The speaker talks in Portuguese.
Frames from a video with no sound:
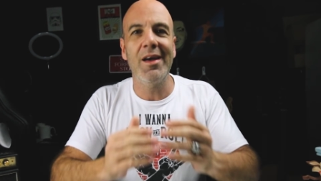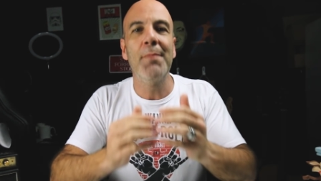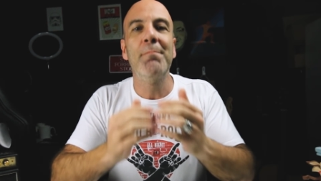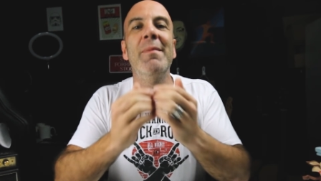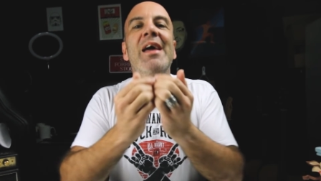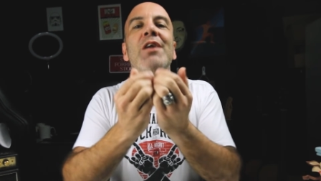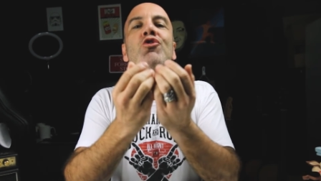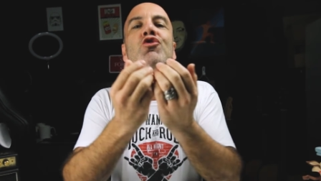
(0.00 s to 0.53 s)
É
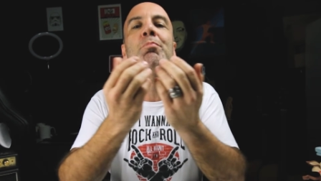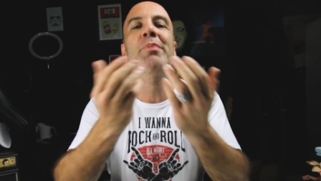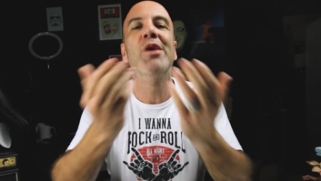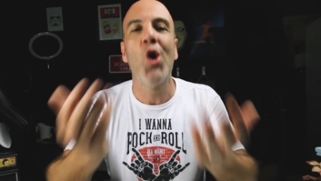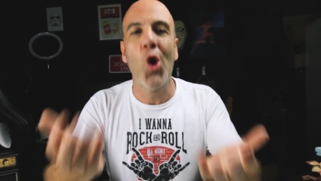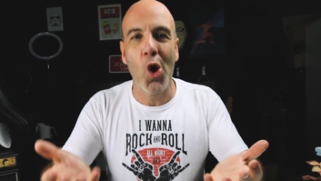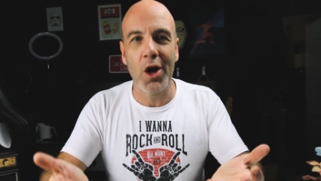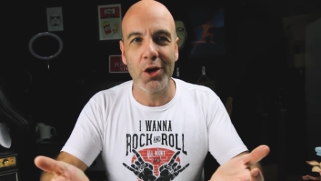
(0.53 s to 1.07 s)
menos
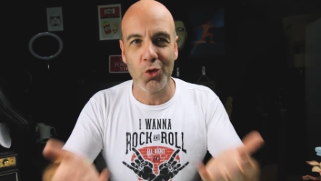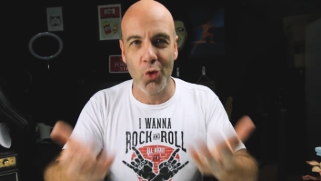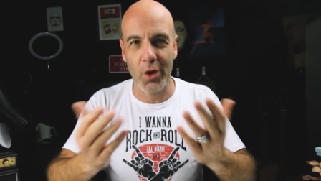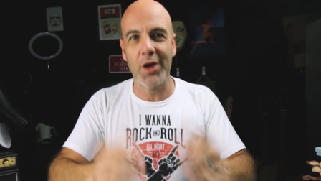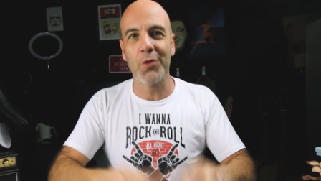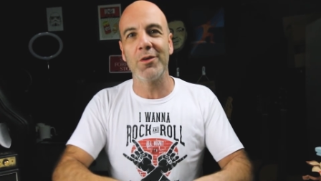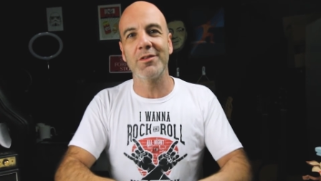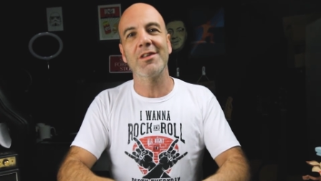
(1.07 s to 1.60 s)
pior
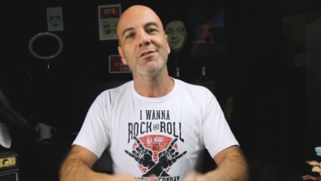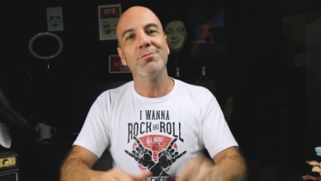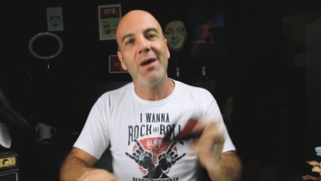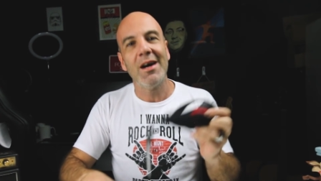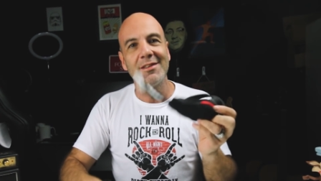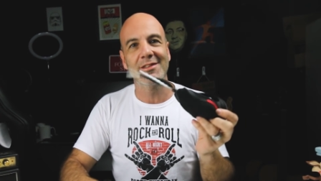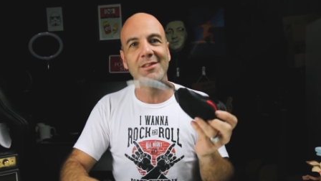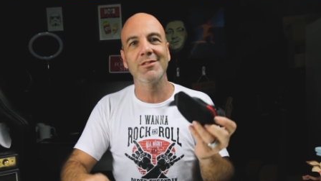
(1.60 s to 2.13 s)
correr com essas
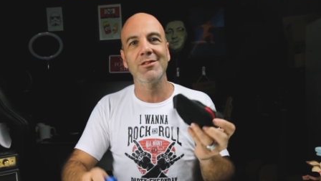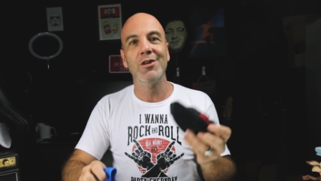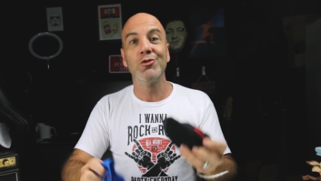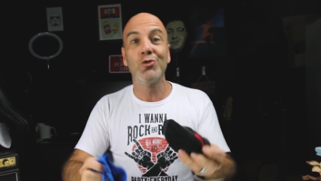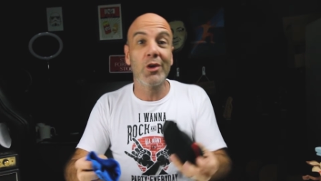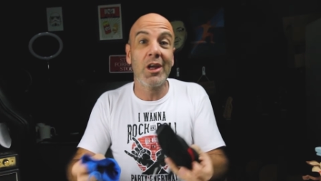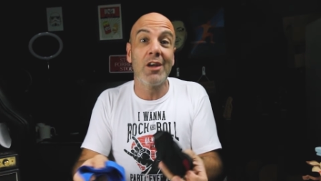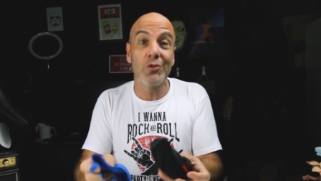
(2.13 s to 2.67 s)
máscaras
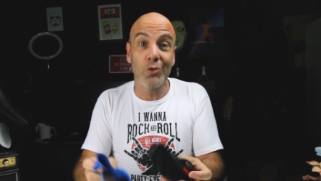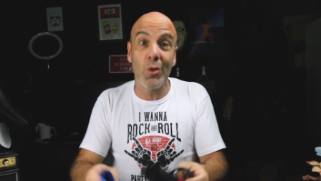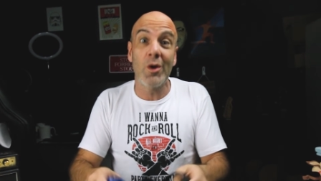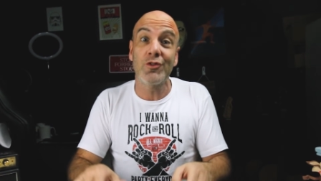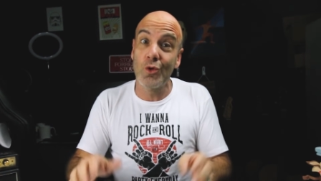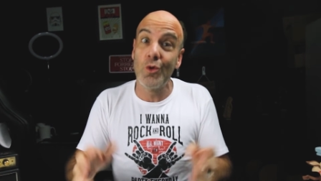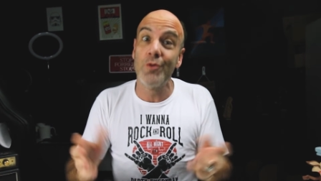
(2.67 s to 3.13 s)
do que com as